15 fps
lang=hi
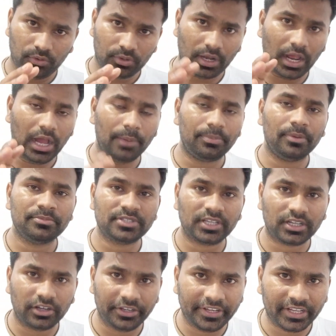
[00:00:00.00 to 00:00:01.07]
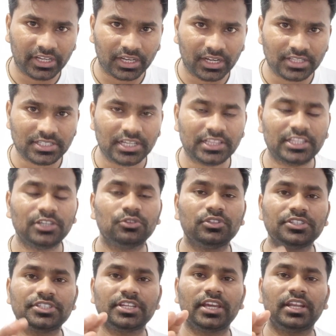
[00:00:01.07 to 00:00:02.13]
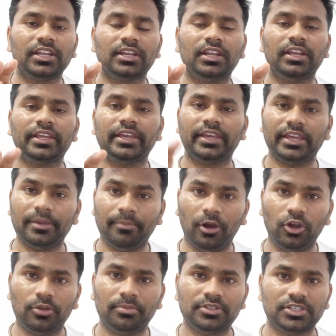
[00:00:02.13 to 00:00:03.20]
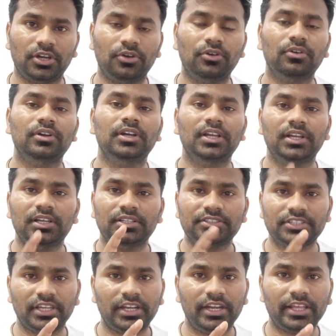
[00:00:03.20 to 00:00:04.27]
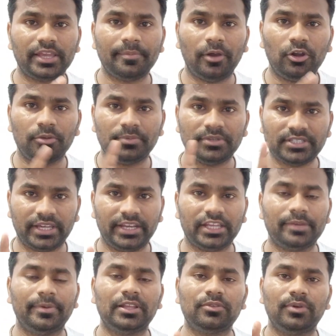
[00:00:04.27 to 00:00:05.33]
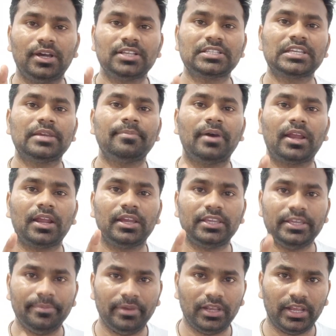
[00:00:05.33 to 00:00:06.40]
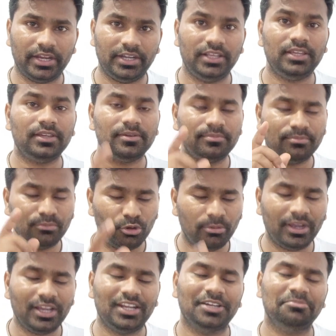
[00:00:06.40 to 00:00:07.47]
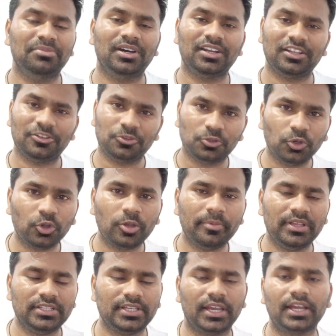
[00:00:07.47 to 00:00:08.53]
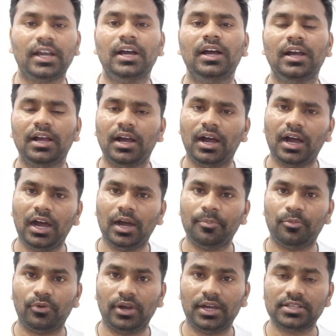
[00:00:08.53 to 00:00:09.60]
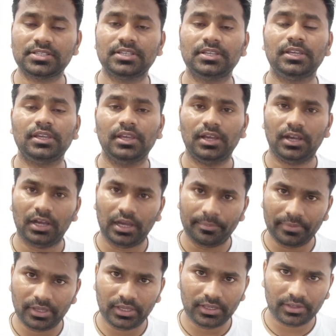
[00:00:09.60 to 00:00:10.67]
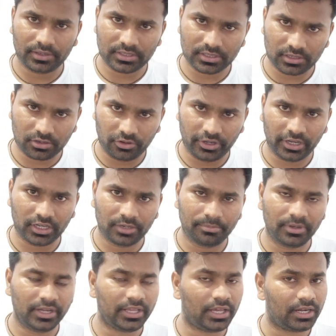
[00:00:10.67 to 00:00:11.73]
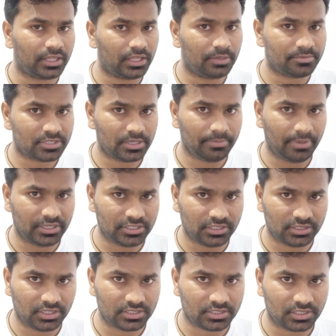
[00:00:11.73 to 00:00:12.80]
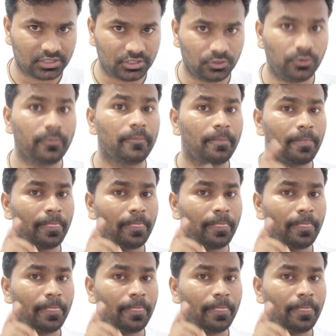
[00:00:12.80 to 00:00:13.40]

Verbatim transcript: और आप हमसे कांटेक्ट करना चाहते हो तो चैनल के अबाउट में जाओ चैनल के अबाउट में जाने के बाद वहाँ से हमारा ईमेल आईडी, मोबाइल नंबर दोनों मिल जाएगा आप वहाँ से हमें कॉन्टैक्ट नंबर निकाल के हमसे बातचीत कर सकते हो